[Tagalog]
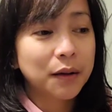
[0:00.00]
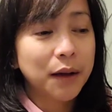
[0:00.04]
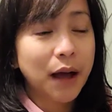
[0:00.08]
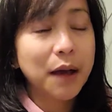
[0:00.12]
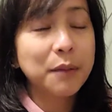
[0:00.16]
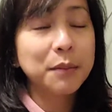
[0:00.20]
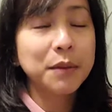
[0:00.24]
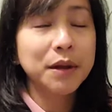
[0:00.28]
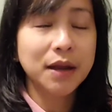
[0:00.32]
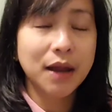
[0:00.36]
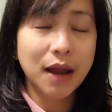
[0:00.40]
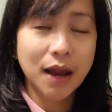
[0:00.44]
I
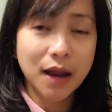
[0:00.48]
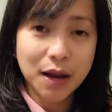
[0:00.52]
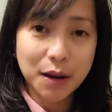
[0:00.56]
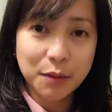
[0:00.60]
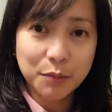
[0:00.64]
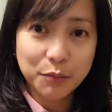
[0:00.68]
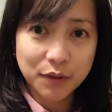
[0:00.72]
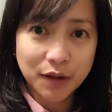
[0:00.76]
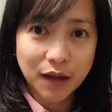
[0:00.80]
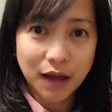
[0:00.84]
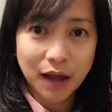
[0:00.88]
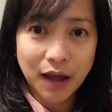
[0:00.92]
mean,
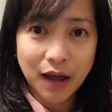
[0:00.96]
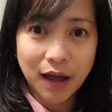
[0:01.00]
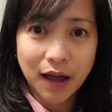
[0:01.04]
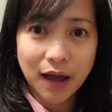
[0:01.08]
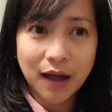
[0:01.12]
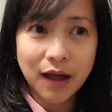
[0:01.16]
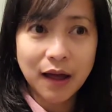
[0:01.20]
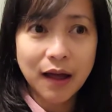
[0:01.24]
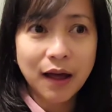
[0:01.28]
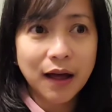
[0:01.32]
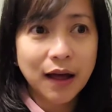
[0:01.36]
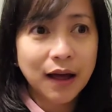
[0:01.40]
alam
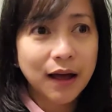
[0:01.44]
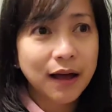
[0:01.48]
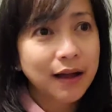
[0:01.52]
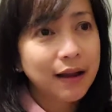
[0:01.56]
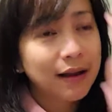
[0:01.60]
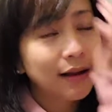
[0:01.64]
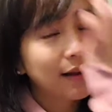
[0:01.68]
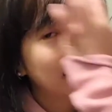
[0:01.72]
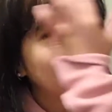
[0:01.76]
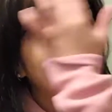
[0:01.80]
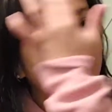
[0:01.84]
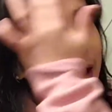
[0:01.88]
niya
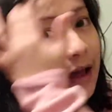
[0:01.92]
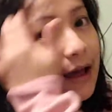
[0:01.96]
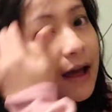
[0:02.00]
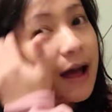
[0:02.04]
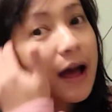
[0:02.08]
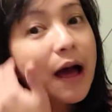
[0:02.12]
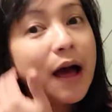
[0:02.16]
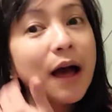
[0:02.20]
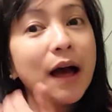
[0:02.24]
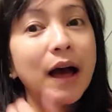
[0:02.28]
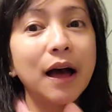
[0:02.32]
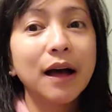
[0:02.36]
na
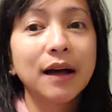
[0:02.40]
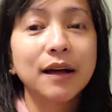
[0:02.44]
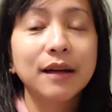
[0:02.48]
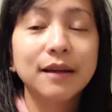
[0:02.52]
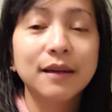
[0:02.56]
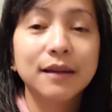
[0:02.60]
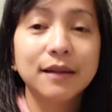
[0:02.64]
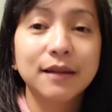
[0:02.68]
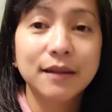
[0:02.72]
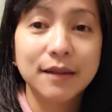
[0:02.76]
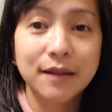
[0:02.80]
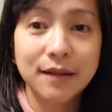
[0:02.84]

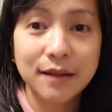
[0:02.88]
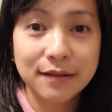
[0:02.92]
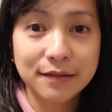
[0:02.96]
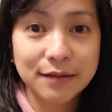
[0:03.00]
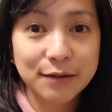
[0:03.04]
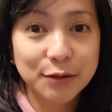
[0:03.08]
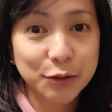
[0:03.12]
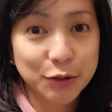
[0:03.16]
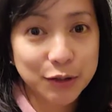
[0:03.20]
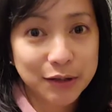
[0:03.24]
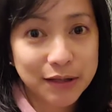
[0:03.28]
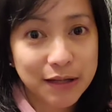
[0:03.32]

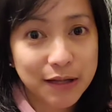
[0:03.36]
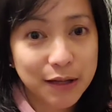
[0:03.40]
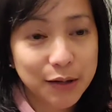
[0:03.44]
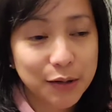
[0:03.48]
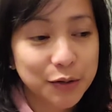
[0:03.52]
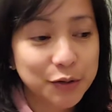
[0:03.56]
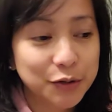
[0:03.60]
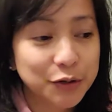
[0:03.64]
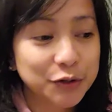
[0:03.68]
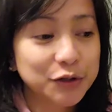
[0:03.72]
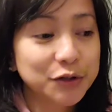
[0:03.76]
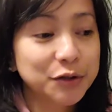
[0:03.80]
it's
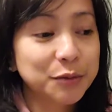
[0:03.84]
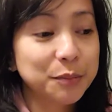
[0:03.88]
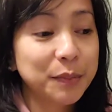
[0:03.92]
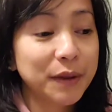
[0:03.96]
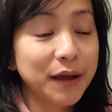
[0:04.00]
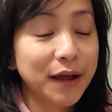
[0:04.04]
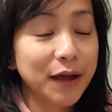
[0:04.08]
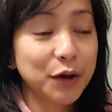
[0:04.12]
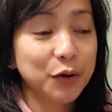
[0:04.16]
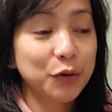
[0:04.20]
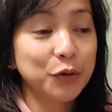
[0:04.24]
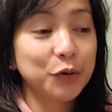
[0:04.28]
dealers,
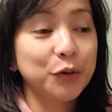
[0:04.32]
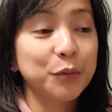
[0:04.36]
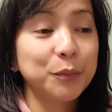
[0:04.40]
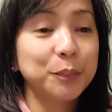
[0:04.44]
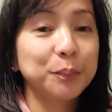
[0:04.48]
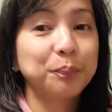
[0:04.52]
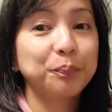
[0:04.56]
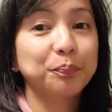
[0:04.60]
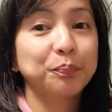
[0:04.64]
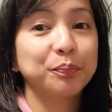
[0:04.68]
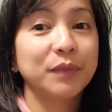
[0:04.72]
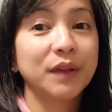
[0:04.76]
pero
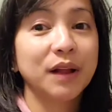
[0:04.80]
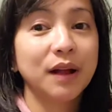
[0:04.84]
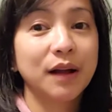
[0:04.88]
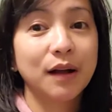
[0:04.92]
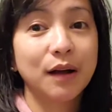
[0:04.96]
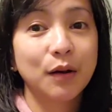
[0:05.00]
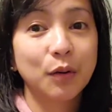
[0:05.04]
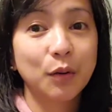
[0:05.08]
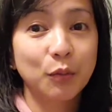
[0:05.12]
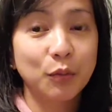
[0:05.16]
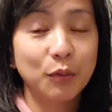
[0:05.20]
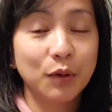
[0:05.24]

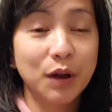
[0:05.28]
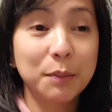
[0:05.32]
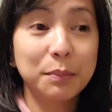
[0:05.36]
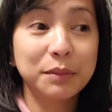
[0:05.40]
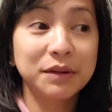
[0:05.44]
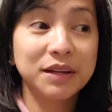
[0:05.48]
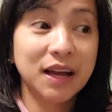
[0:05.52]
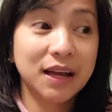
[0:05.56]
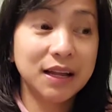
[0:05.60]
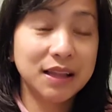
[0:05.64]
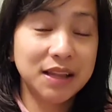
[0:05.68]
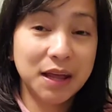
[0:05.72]
wala pa
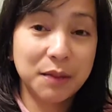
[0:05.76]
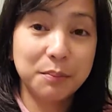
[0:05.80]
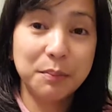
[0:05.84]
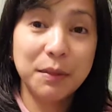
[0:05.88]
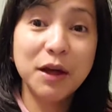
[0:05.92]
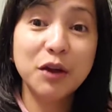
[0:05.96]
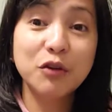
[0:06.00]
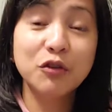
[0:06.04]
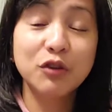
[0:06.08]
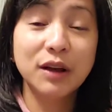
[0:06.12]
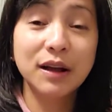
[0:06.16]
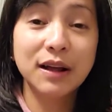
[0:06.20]
siya idea.
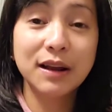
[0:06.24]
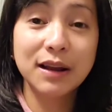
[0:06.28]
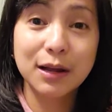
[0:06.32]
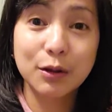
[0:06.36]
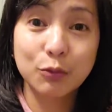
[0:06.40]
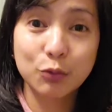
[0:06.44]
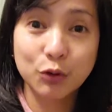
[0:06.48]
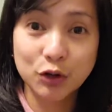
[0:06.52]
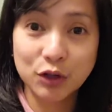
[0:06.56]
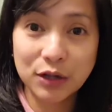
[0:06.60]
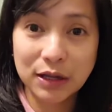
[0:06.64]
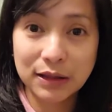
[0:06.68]
Pero
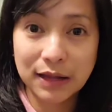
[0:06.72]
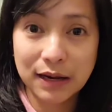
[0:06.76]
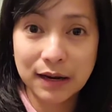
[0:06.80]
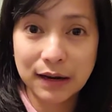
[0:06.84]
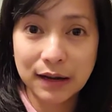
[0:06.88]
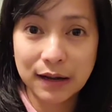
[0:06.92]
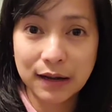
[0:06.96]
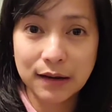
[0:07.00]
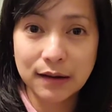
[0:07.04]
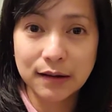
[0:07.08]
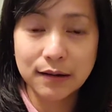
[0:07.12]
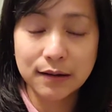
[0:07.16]
nag-request siya
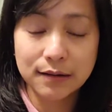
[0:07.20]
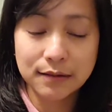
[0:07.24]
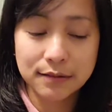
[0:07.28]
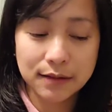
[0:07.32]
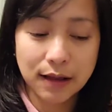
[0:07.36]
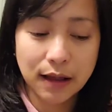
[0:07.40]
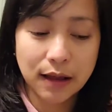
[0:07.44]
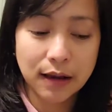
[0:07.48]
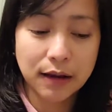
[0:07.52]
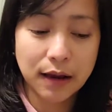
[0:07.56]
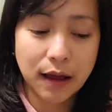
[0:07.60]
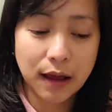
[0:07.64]
talaga ng
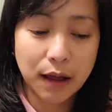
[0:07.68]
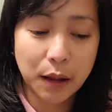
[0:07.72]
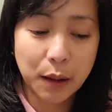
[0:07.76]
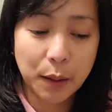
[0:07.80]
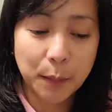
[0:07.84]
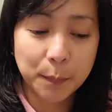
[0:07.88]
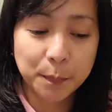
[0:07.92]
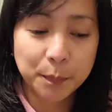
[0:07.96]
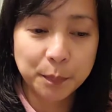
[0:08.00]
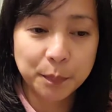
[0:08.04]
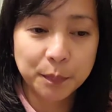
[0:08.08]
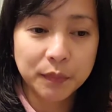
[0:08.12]
isa na
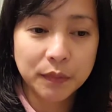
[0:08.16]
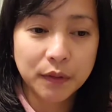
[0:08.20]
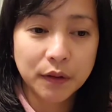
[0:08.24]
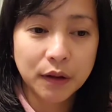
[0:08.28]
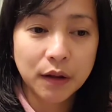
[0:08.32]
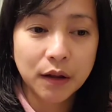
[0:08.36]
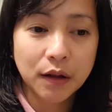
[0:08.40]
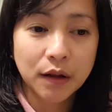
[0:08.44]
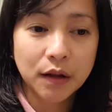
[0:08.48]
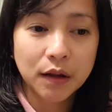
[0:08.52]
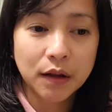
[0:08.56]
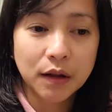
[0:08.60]

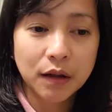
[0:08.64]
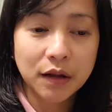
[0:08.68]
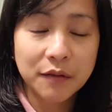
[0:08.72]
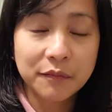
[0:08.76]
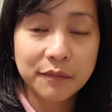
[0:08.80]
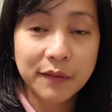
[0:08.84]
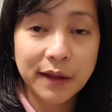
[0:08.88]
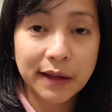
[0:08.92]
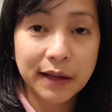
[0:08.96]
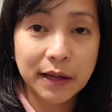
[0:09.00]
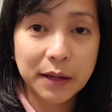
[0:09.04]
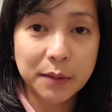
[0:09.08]
if
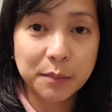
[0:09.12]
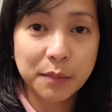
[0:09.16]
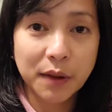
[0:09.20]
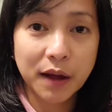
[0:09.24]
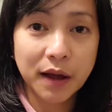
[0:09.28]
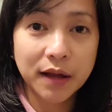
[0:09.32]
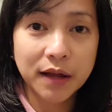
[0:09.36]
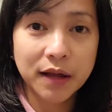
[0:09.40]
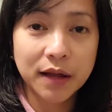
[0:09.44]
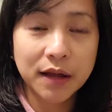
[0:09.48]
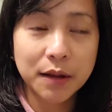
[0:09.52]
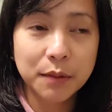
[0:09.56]
I can
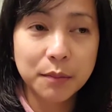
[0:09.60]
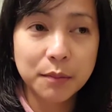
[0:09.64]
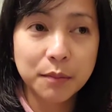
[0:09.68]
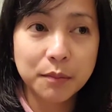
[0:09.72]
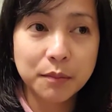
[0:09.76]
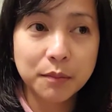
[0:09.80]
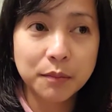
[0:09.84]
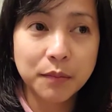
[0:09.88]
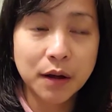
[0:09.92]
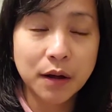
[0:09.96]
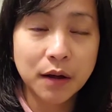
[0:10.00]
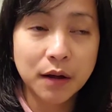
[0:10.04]
buy him
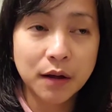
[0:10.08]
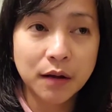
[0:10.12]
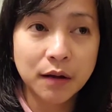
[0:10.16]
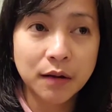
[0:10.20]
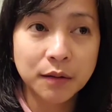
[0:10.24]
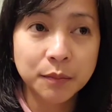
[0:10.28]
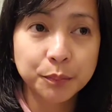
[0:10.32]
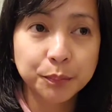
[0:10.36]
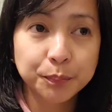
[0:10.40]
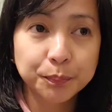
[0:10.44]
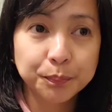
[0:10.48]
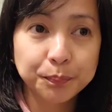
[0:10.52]
um,